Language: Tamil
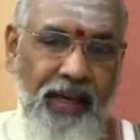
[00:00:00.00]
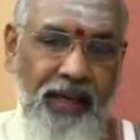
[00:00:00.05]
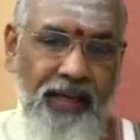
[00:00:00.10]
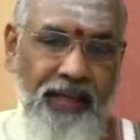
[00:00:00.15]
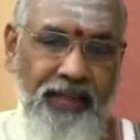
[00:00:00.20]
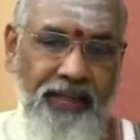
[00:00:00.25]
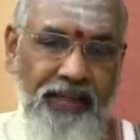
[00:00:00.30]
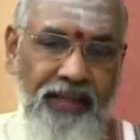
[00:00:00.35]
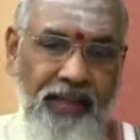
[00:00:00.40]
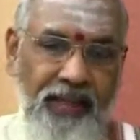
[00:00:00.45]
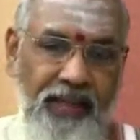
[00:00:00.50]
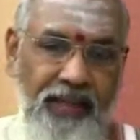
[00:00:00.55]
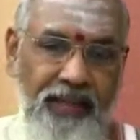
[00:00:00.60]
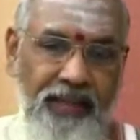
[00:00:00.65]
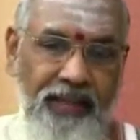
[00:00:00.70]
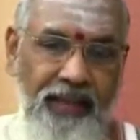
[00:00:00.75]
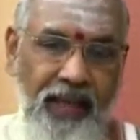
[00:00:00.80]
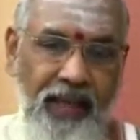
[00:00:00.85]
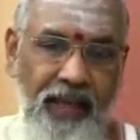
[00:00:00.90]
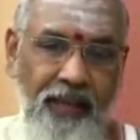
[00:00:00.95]
அரசியல்
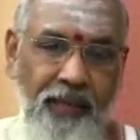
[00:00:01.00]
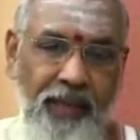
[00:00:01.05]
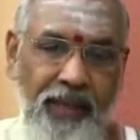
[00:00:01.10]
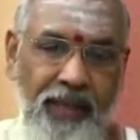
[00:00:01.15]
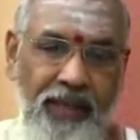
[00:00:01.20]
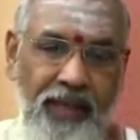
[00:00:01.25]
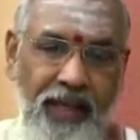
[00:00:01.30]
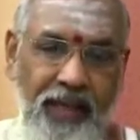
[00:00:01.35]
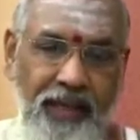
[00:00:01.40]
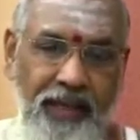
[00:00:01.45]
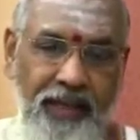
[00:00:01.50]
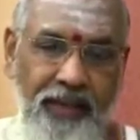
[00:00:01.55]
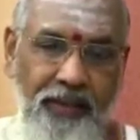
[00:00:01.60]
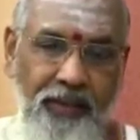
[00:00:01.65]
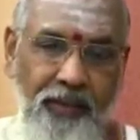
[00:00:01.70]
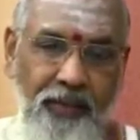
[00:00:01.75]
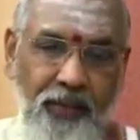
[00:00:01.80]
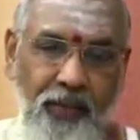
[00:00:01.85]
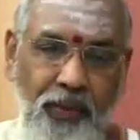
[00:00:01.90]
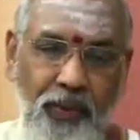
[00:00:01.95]
தலைமைகள்
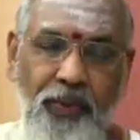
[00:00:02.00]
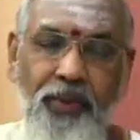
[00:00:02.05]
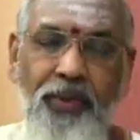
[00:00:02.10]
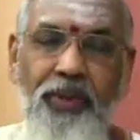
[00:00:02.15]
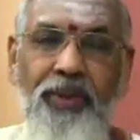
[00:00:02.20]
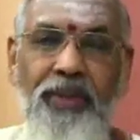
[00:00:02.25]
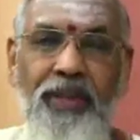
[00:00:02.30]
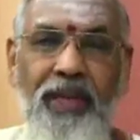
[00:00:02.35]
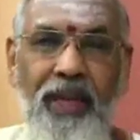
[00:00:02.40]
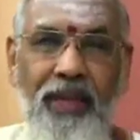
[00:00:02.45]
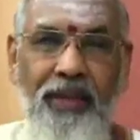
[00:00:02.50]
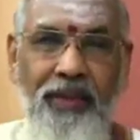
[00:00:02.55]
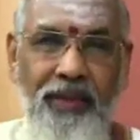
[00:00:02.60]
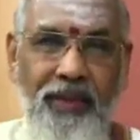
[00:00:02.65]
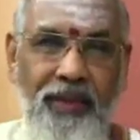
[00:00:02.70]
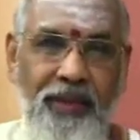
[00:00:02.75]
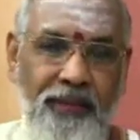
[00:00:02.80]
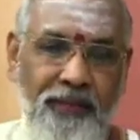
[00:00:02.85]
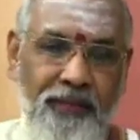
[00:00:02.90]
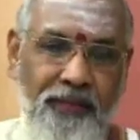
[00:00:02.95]
அனைத்தும் ஒன்று
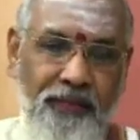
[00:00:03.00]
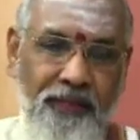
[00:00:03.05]
சேர்ந்து